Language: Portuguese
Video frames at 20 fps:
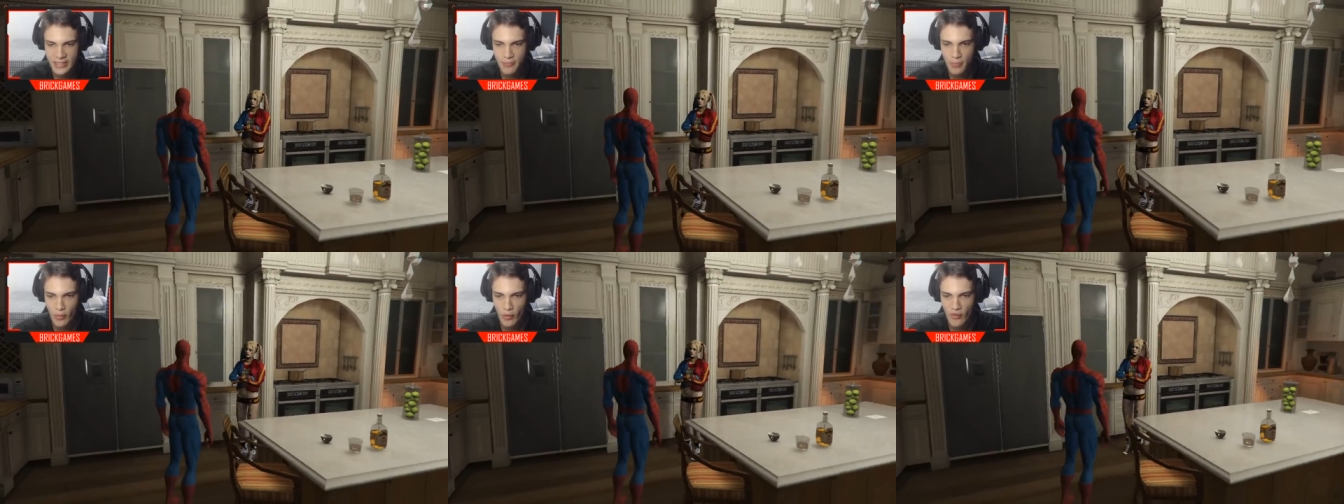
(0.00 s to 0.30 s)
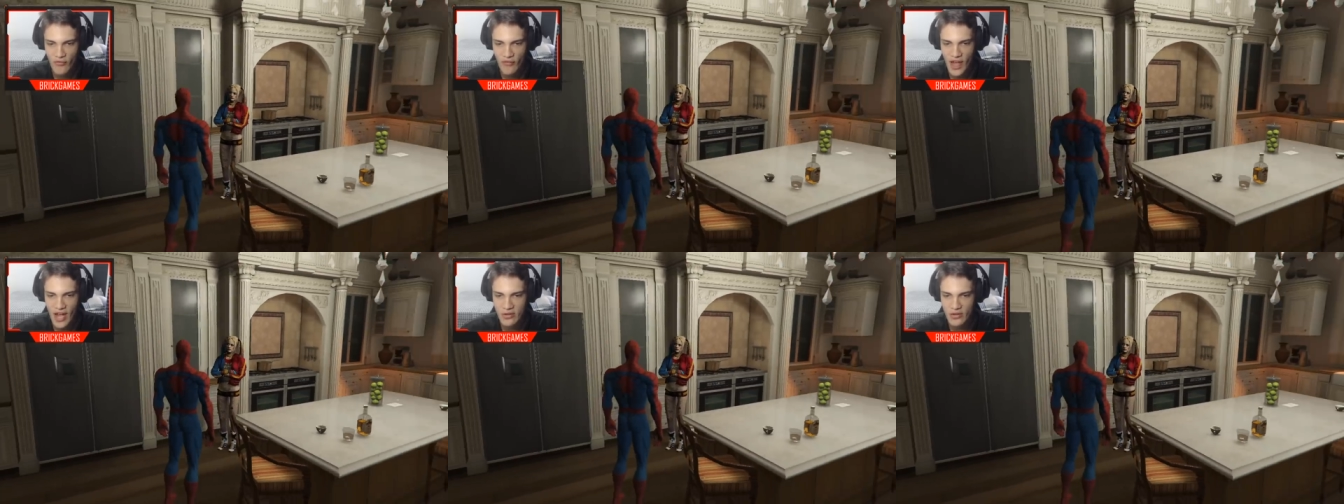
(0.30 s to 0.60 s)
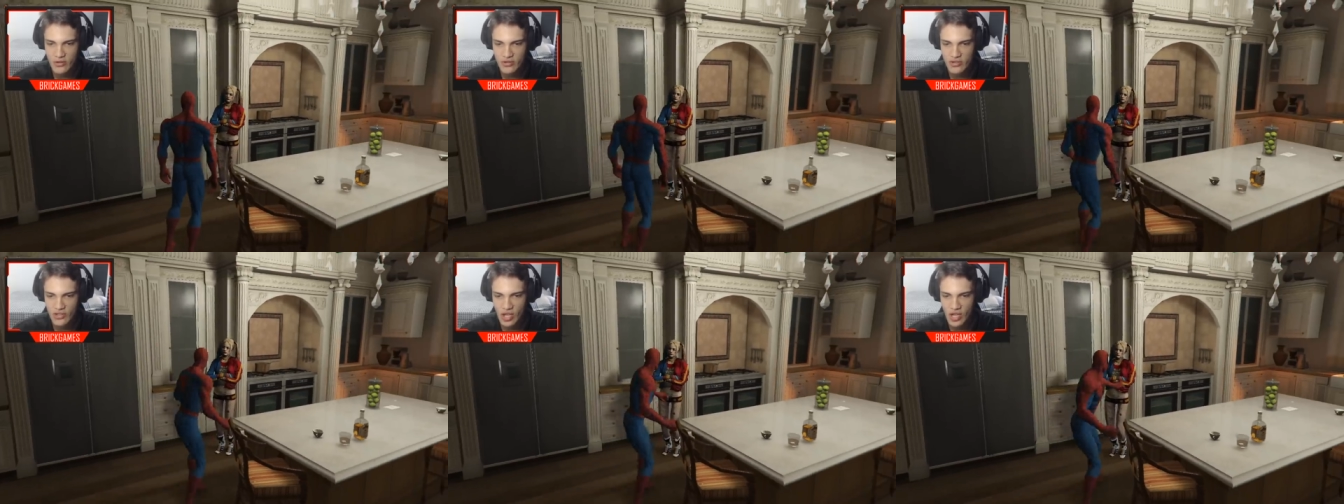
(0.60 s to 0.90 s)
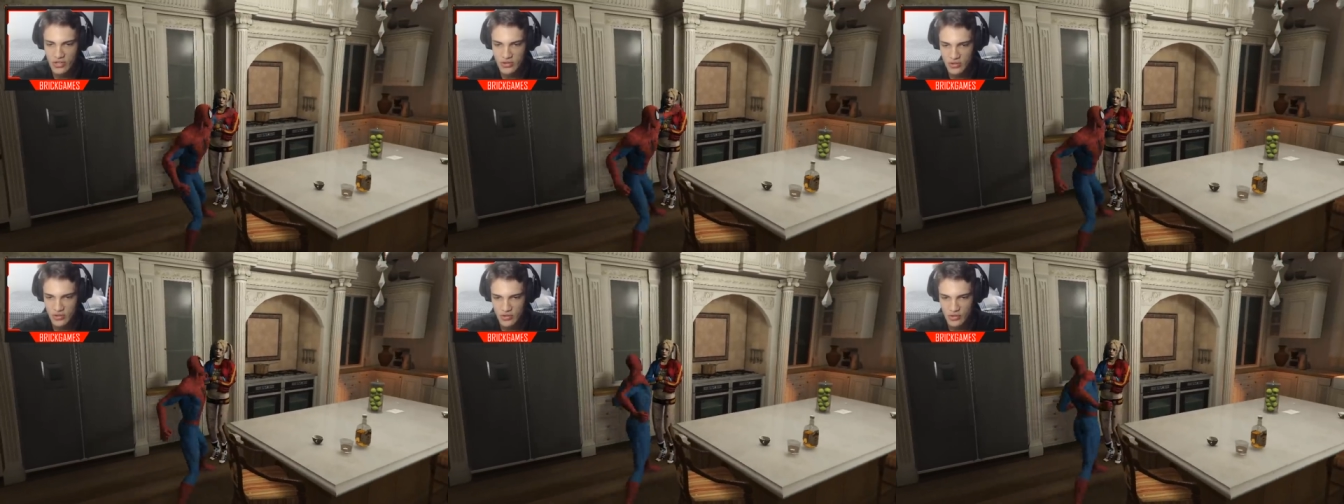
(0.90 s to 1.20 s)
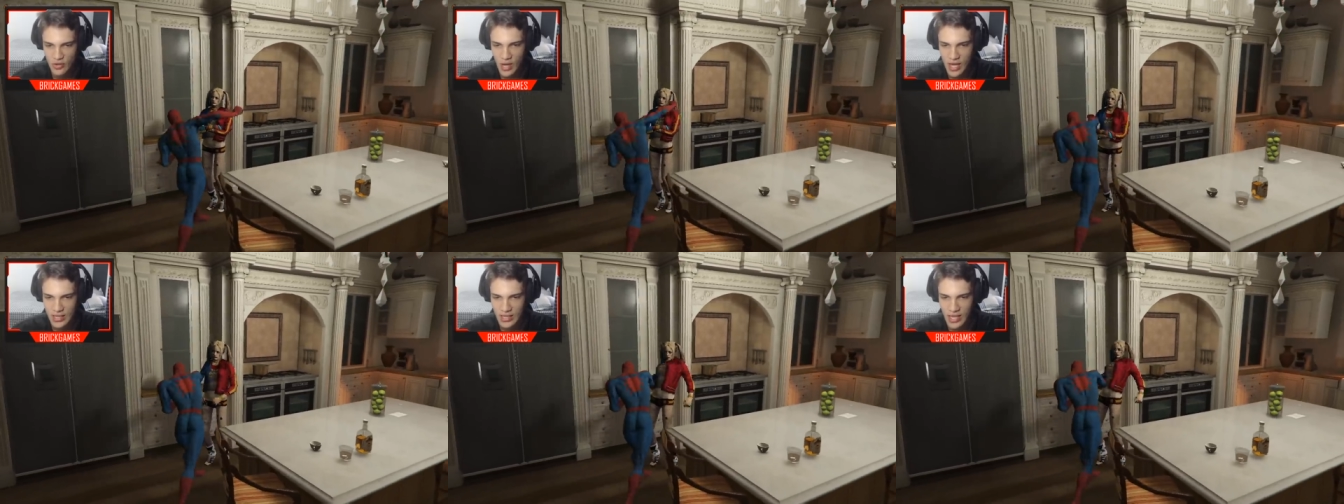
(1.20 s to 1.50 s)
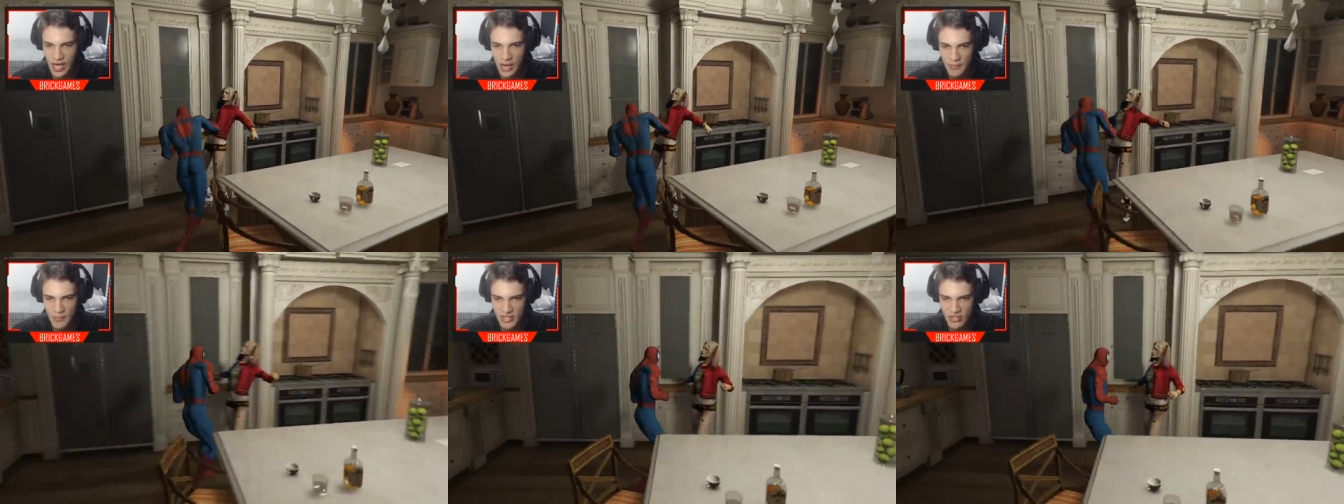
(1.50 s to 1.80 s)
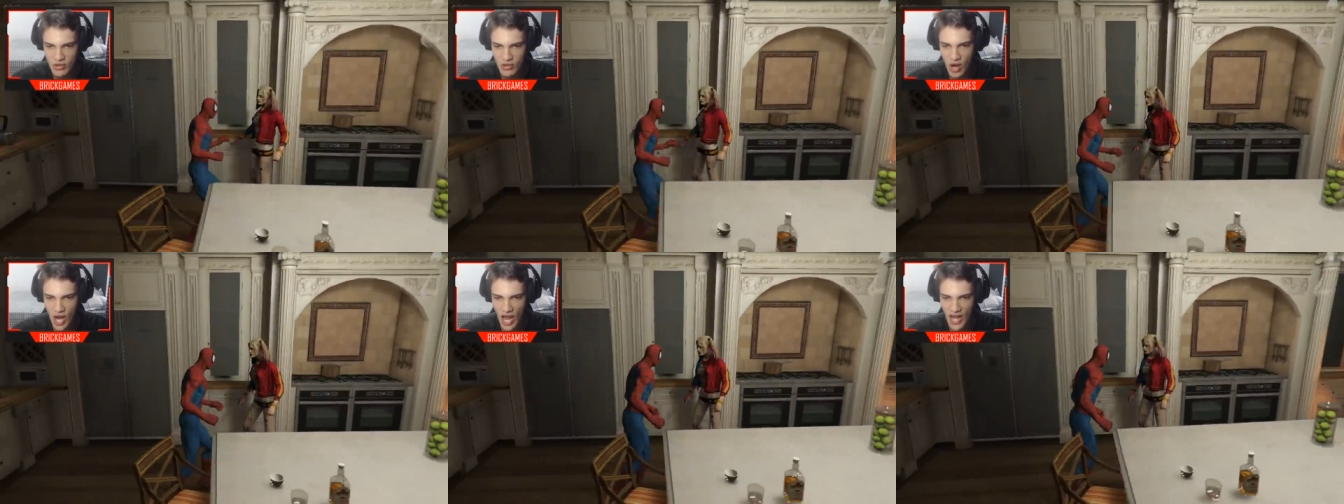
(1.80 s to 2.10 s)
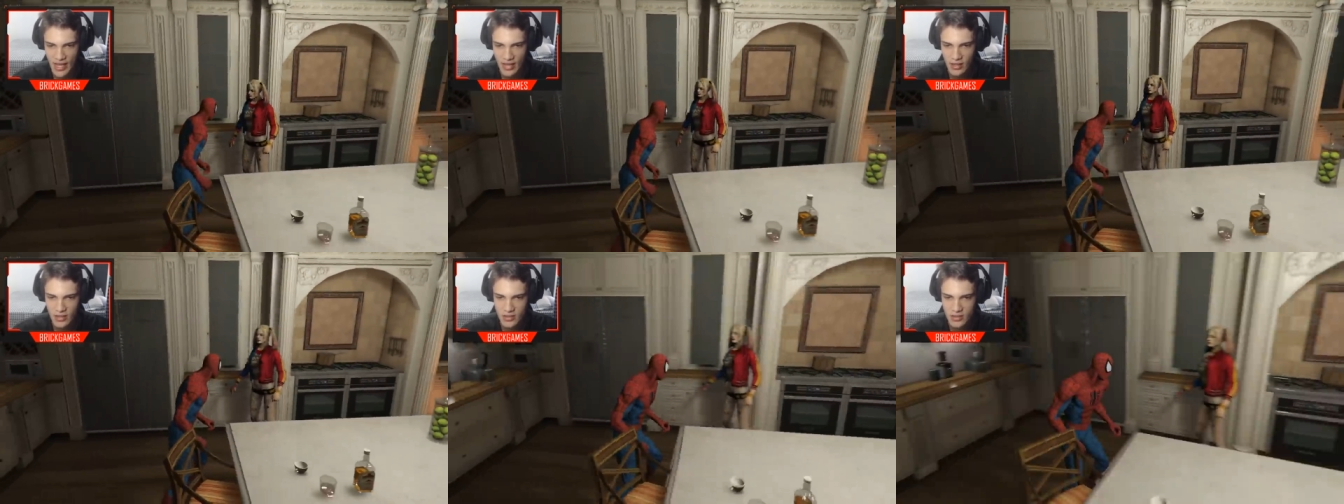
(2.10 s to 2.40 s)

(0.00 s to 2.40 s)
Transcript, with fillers: e por vários outros, sua lambisgoia.